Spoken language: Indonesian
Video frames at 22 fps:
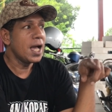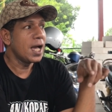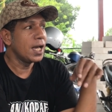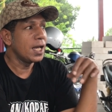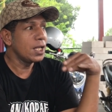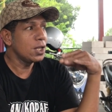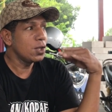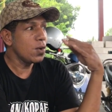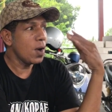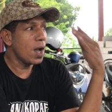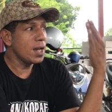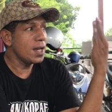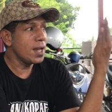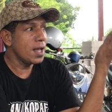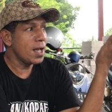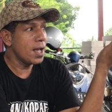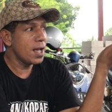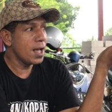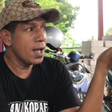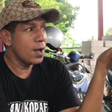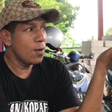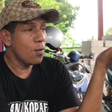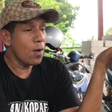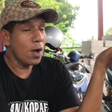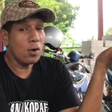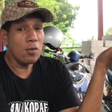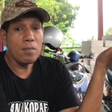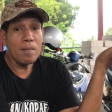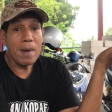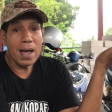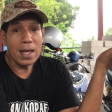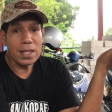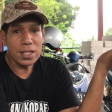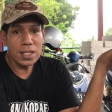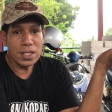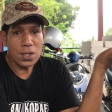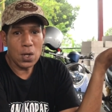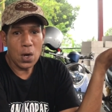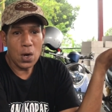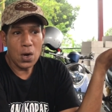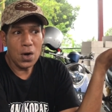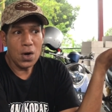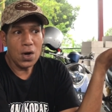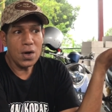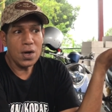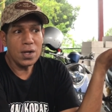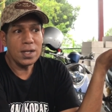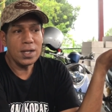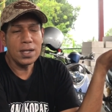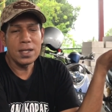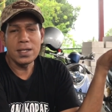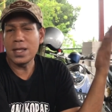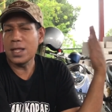itu ada warung bakso.